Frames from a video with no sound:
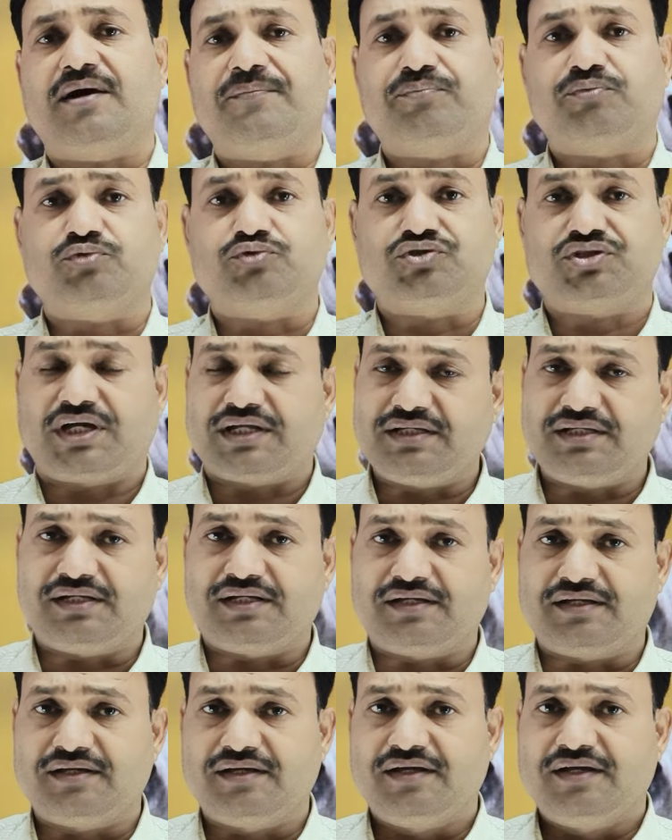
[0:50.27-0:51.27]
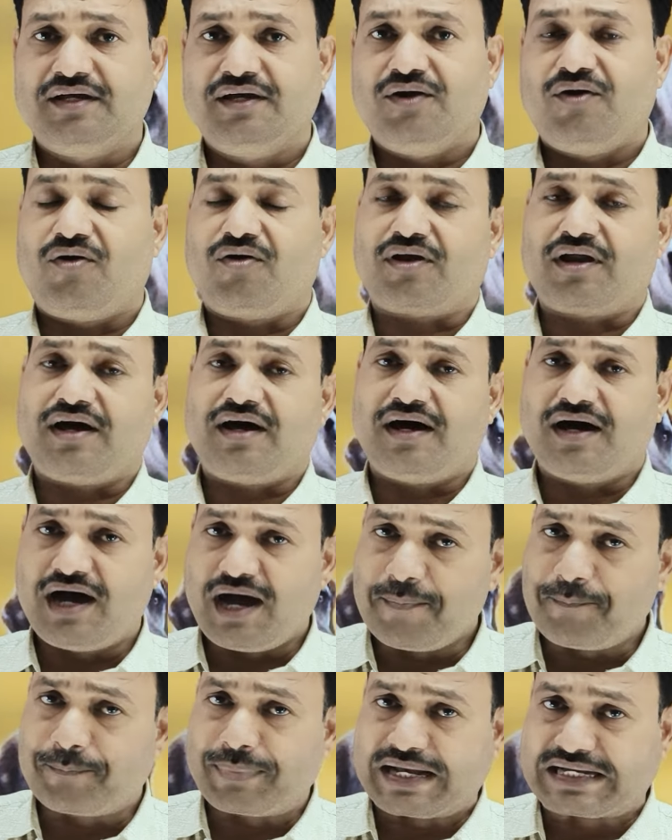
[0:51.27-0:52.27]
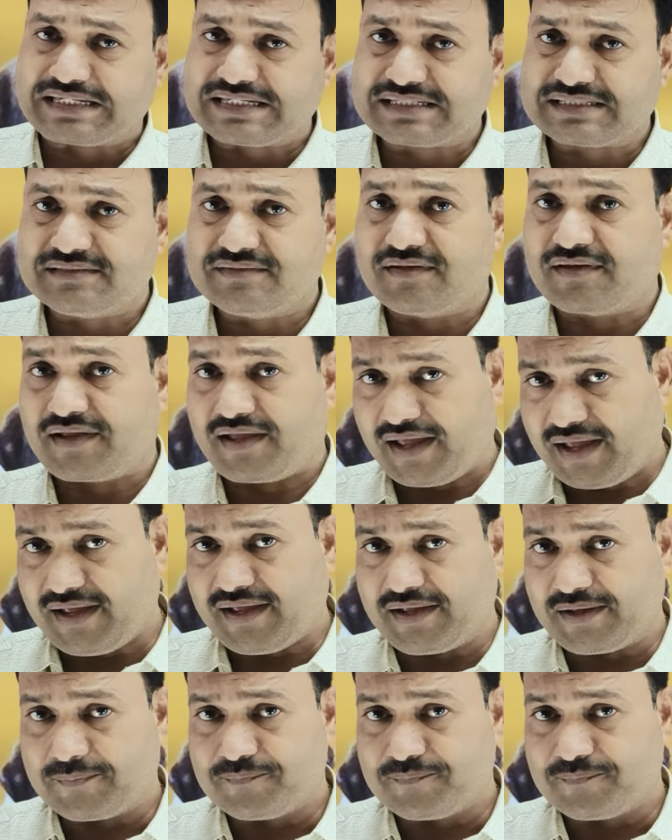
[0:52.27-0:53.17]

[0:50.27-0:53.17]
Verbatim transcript: आपको चाहिए और आप प्रैक्टिशनर हैं